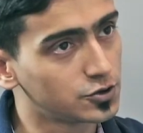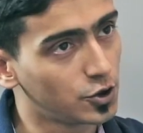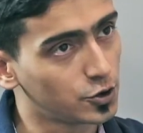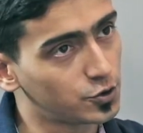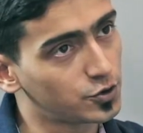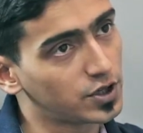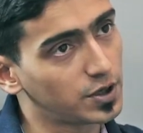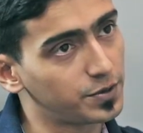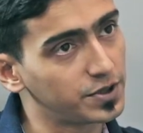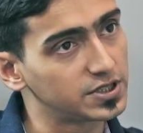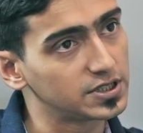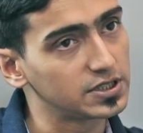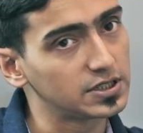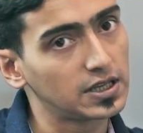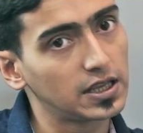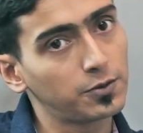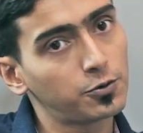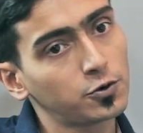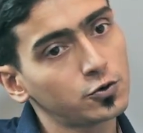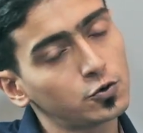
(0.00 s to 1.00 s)
যতটা বেশি
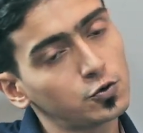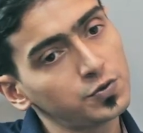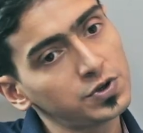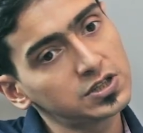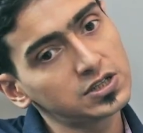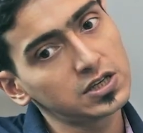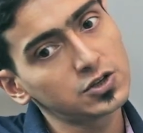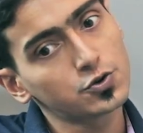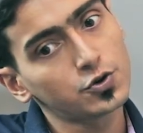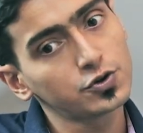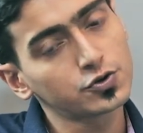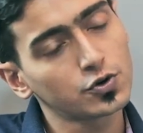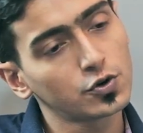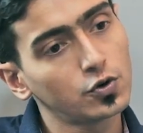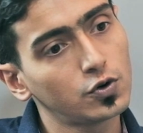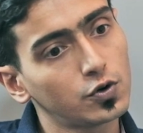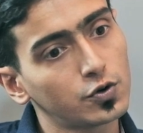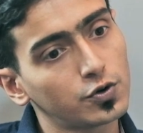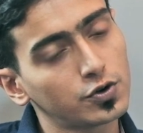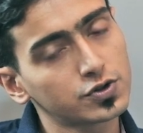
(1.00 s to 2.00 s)
এবং তুমি যেই
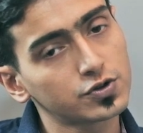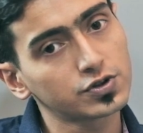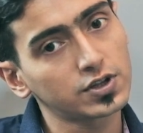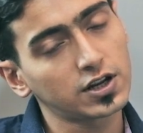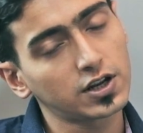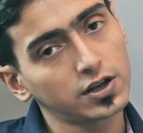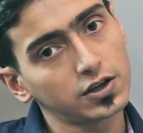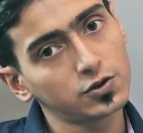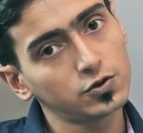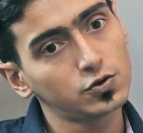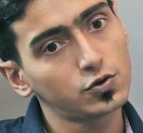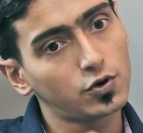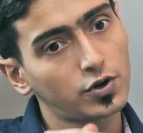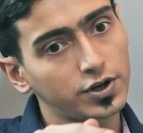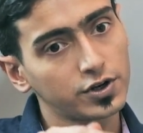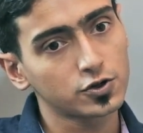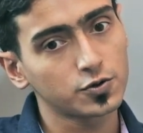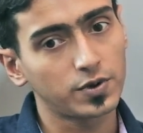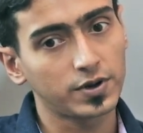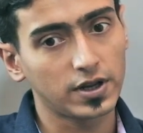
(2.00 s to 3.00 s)
চরিত্রগুলো করেছো তারা কিন্তু
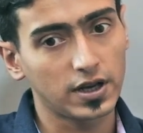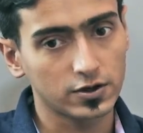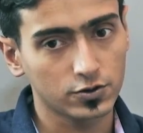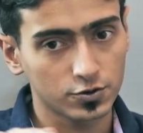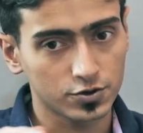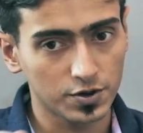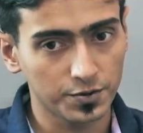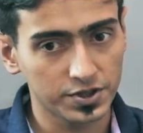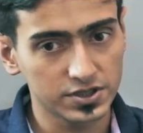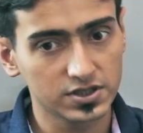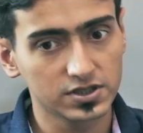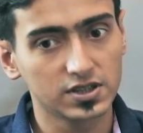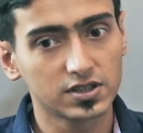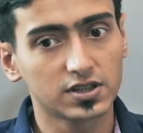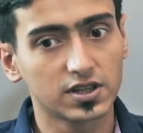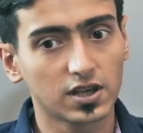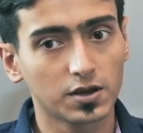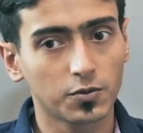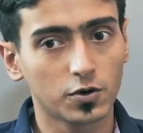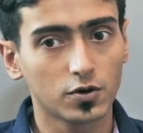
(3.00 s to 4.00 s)
অনেক সময় মানে আর্থসামাজিক
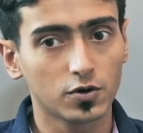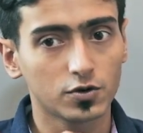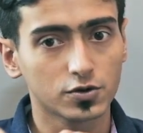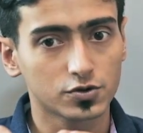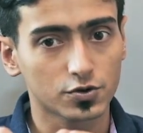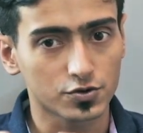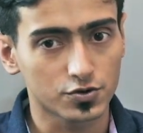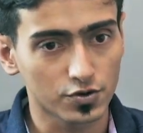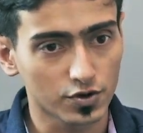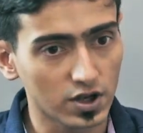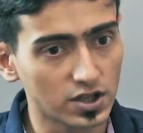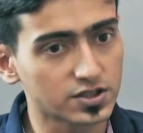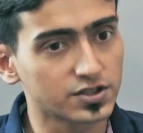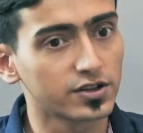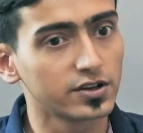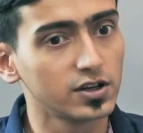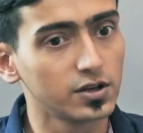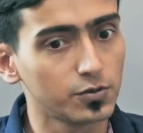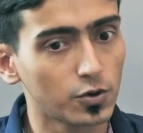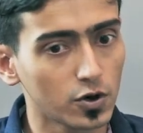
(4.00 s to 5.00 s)
দিক থেকে বলো সোশিও
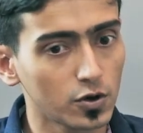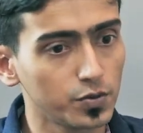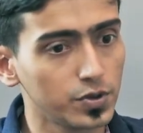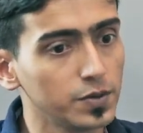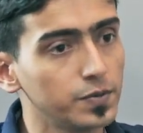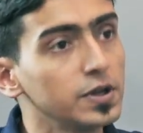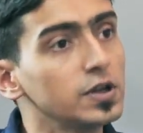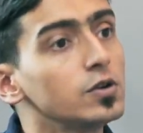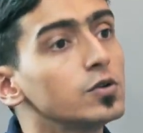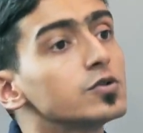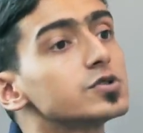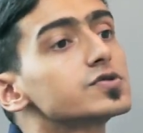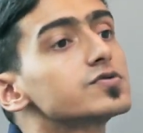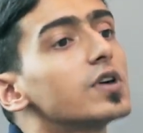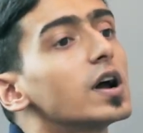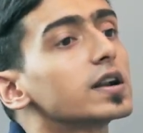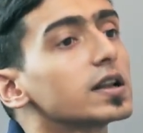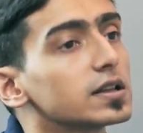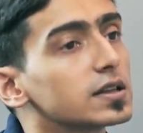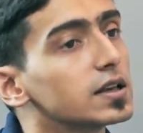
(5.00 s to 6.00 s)
কালচারালি বলো বিভিন্ন
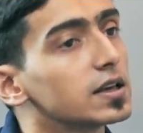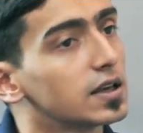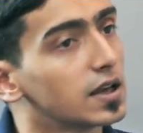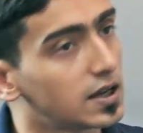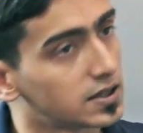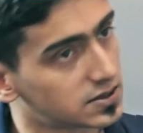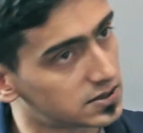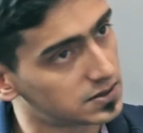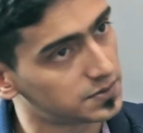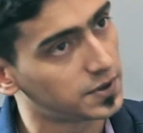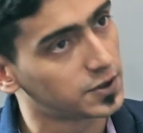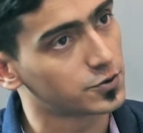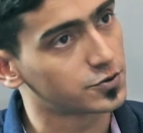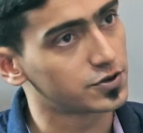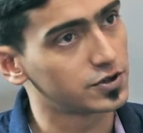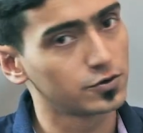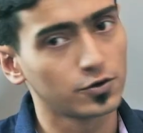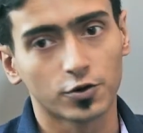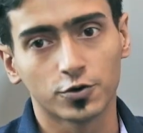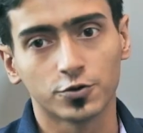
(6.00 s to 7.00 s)
স্ট্রাটা থেকে আসছে
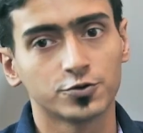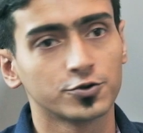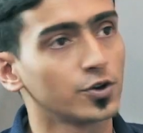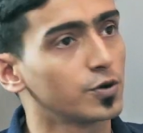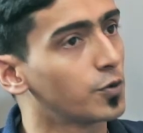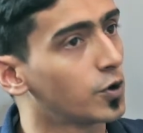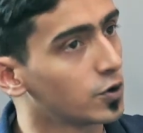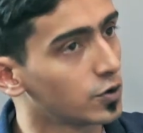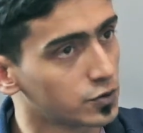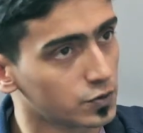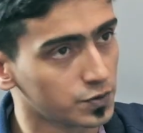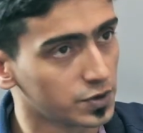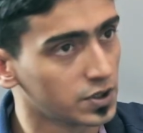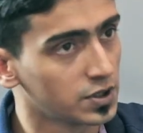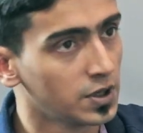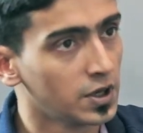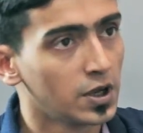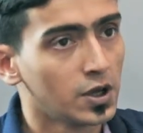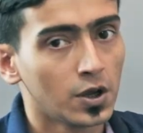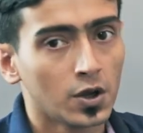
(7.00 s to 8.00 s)
ধনঞ্জয় বলো তুমি
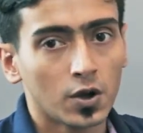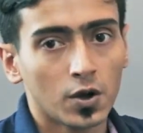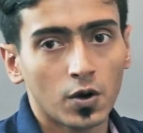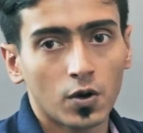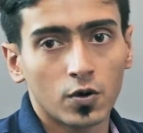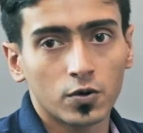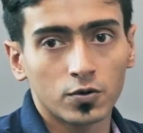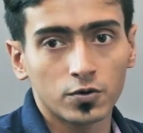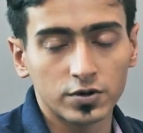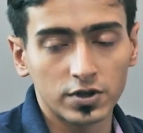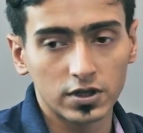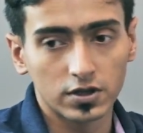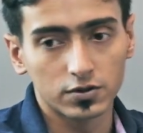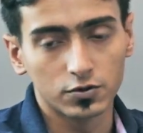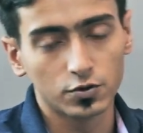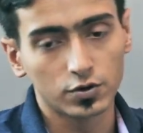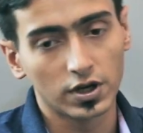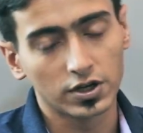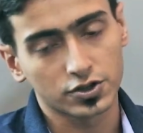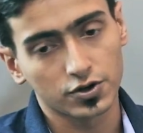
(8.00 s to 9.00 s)
অন্যদিকে
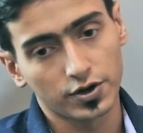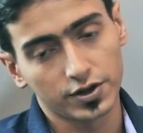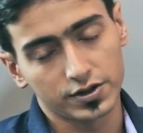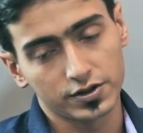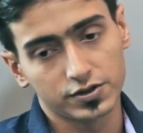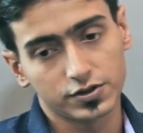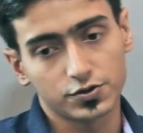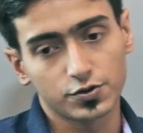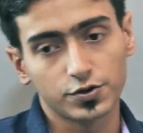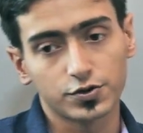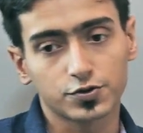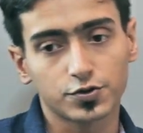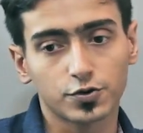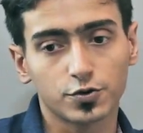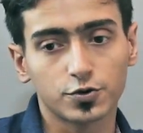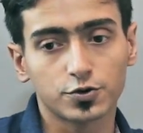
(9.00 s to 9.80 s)
দুর্গা সহায়তে যে চরিত্র